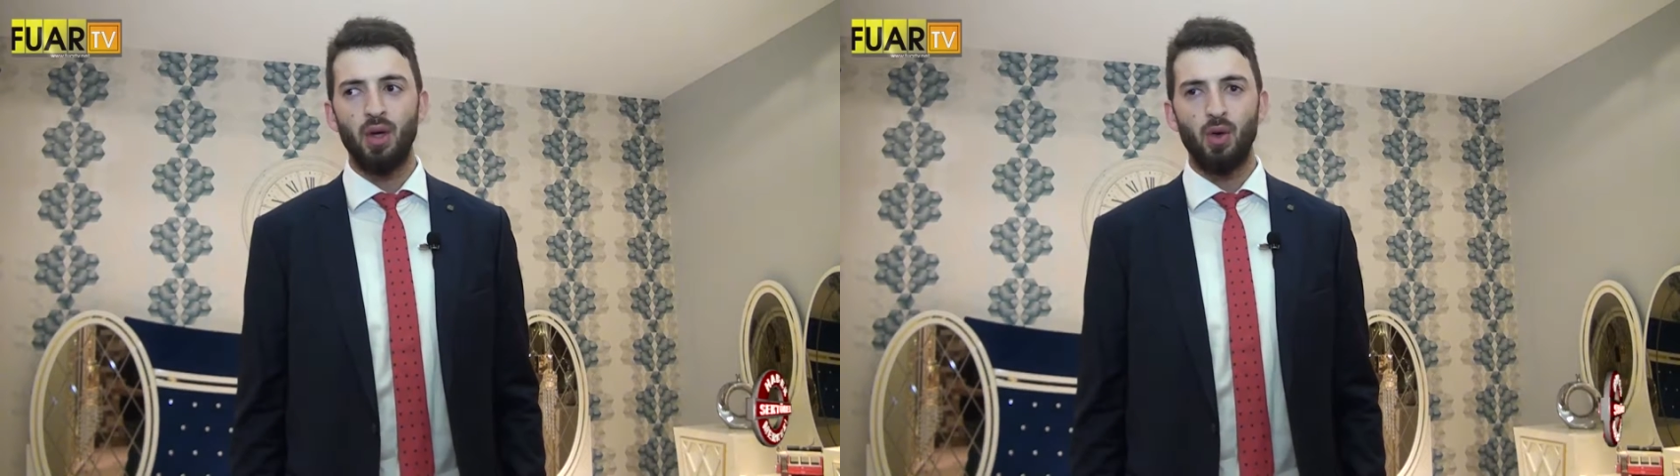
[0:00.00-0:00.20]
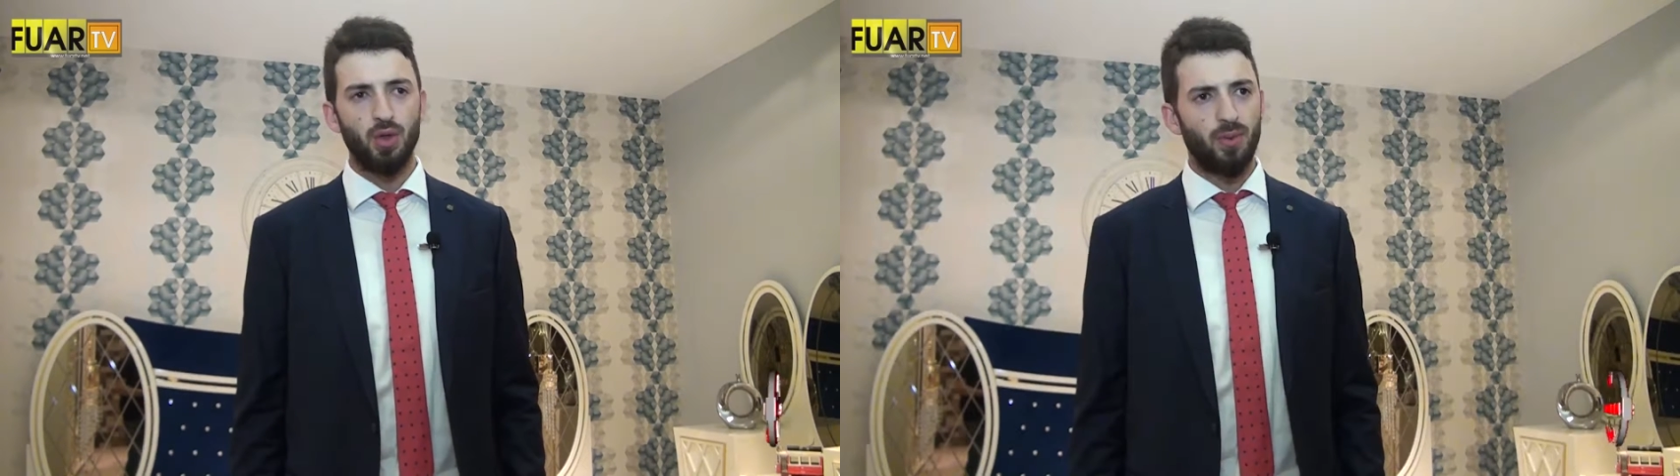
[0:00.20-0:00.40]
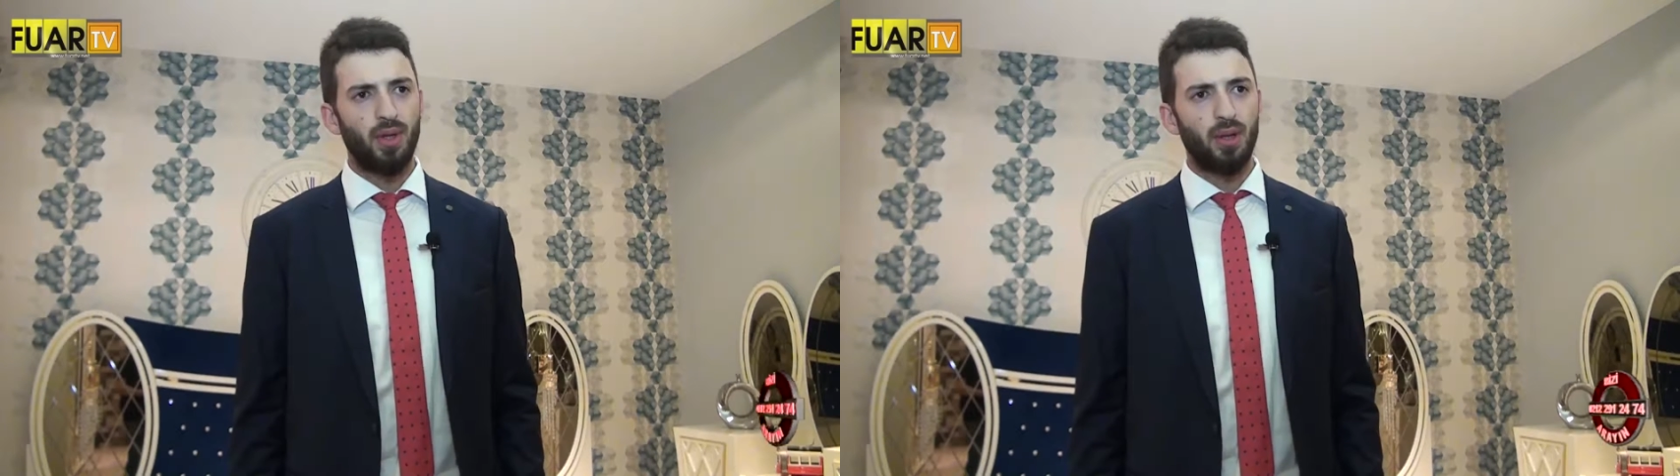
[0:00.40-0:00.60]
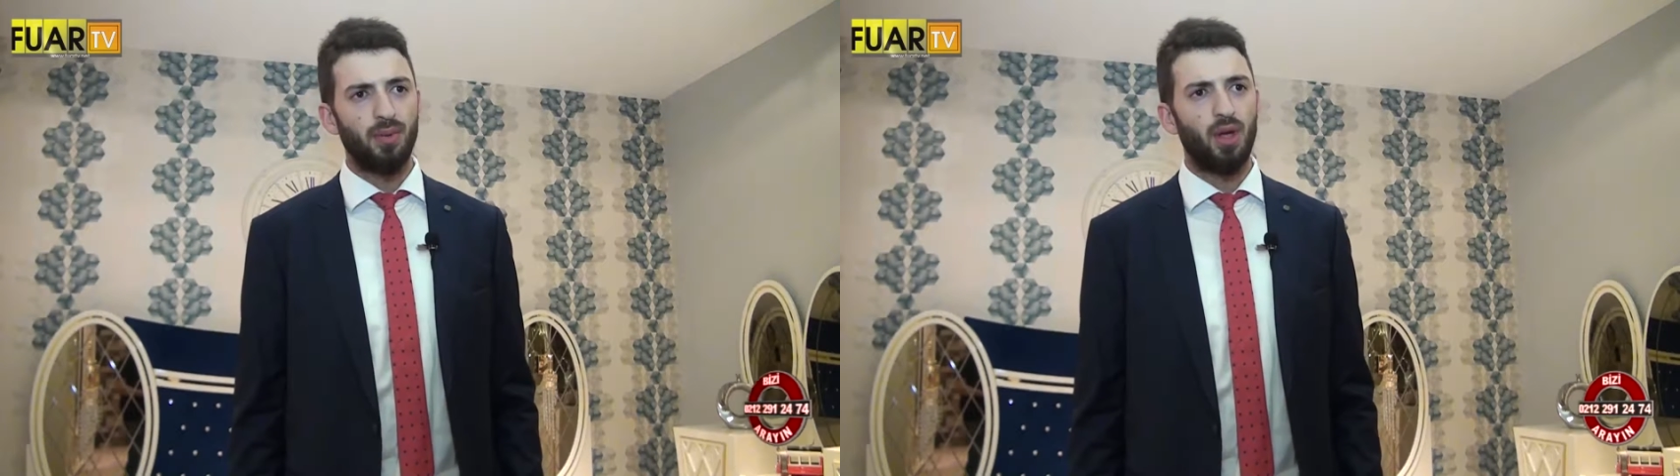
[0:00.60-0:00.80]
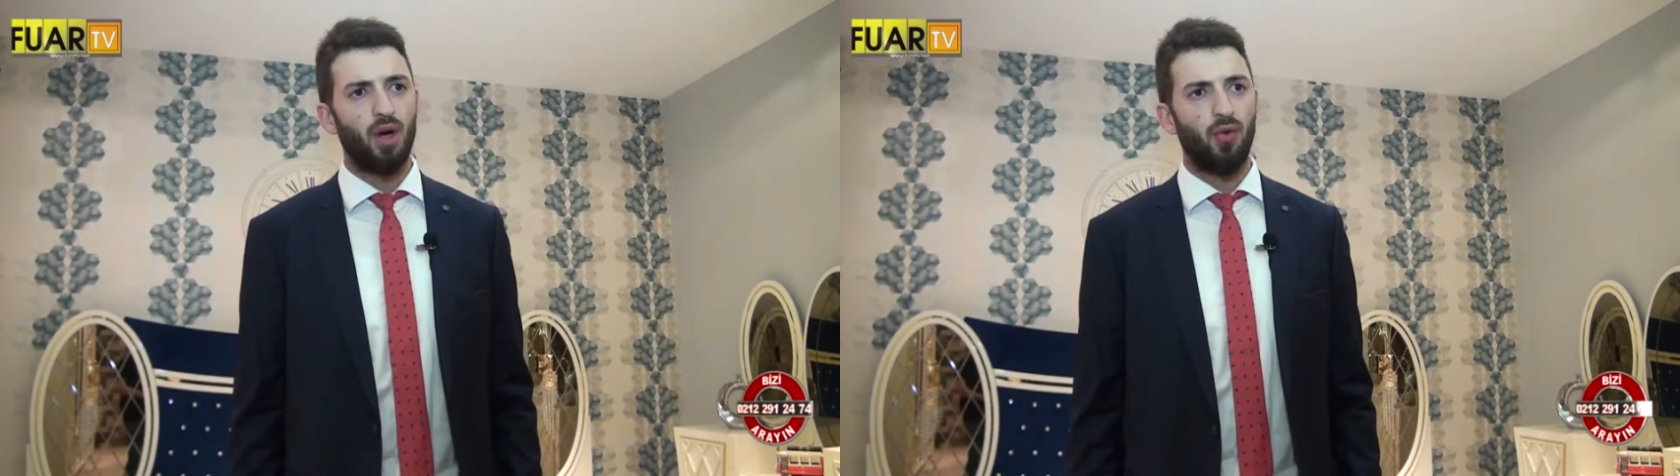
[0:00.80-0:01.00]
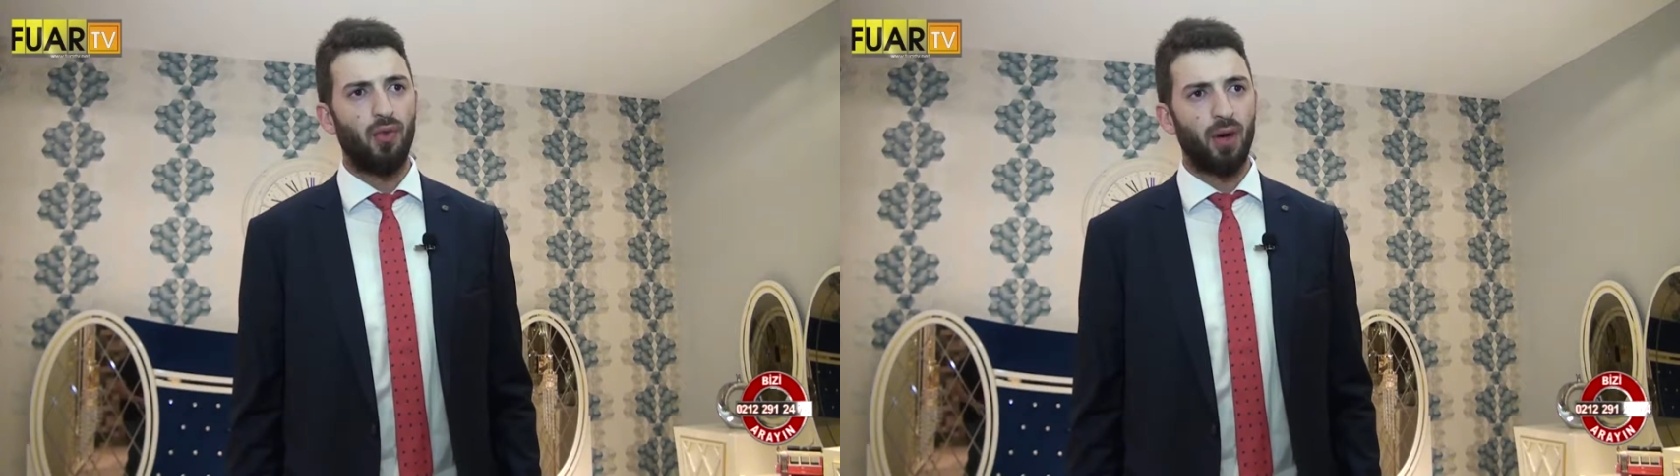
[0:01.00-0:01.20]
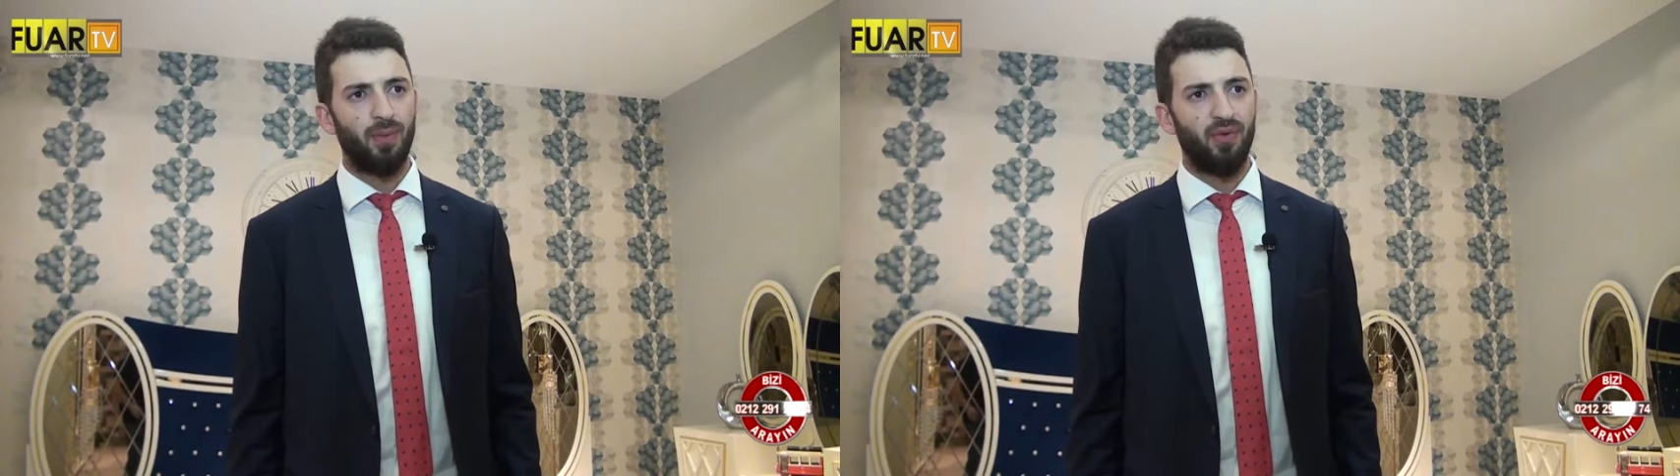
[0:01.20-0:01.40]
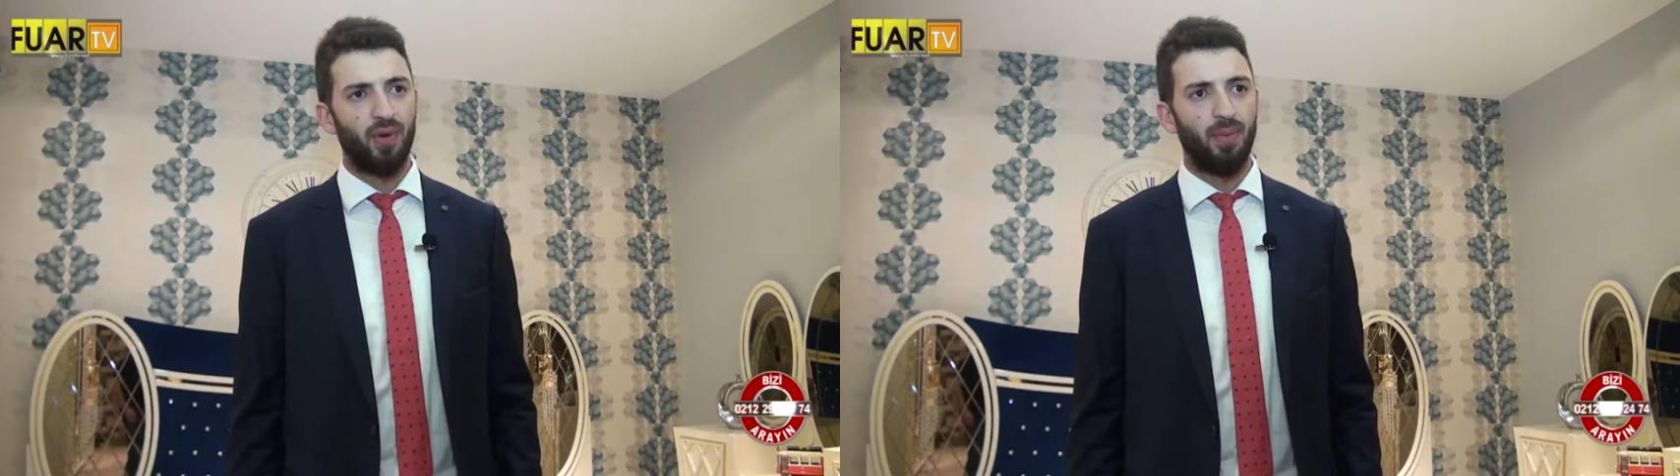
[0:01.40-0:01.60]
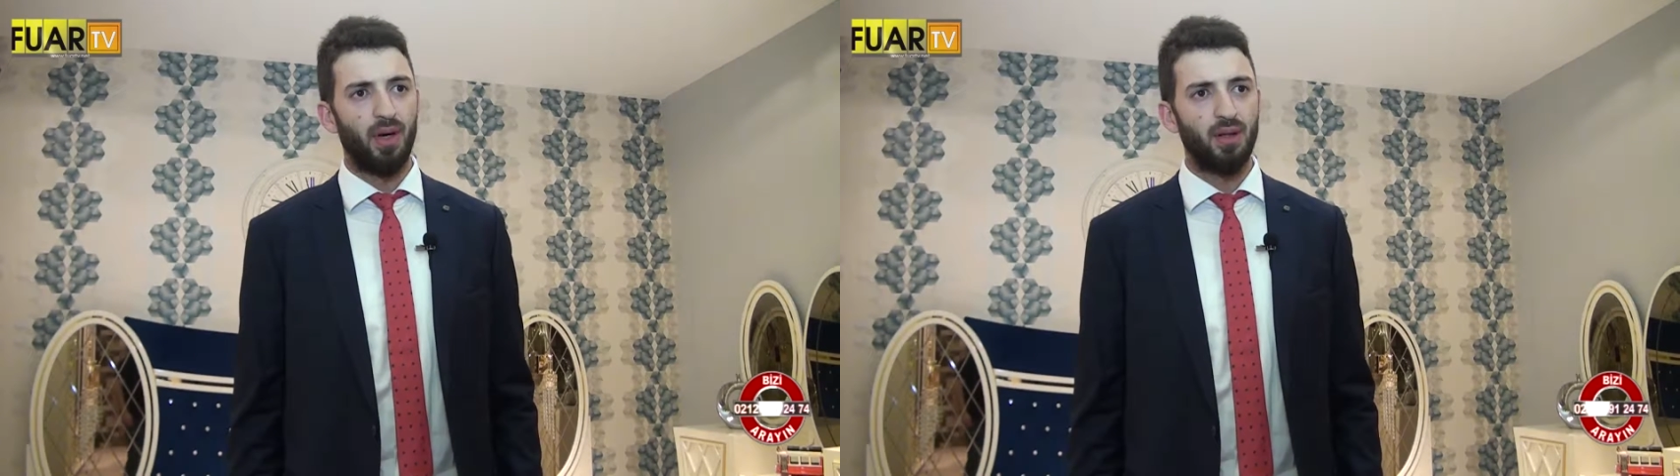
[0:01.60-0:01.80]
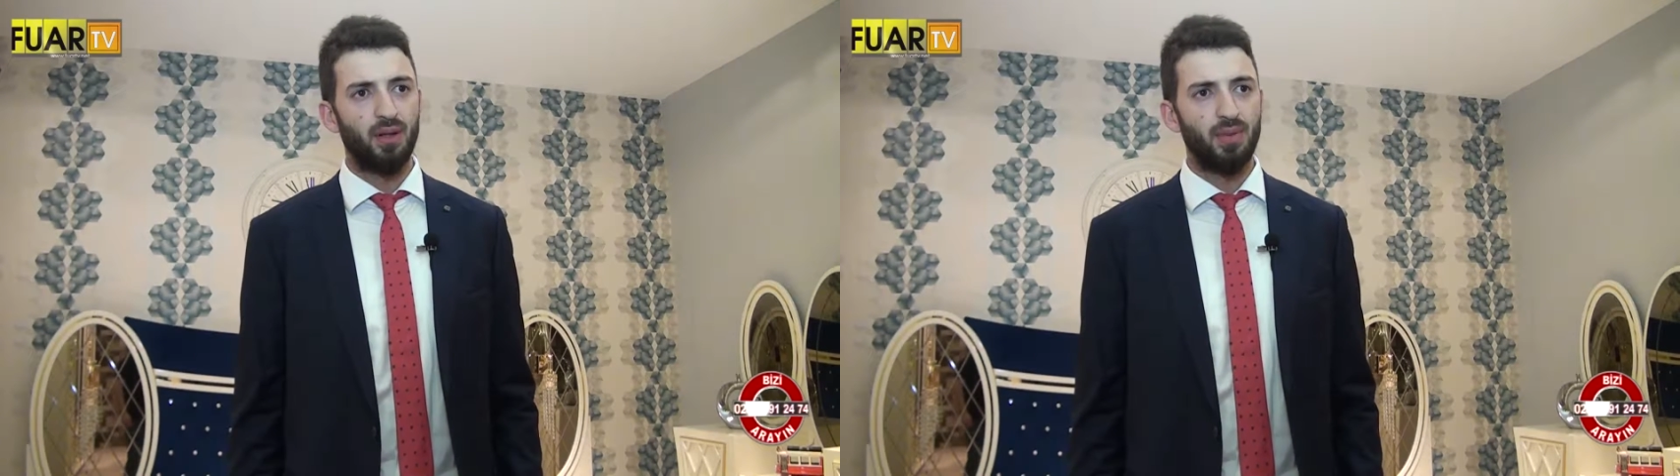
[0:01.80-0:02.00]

O zaman tabii daha ufak bir firmaydı.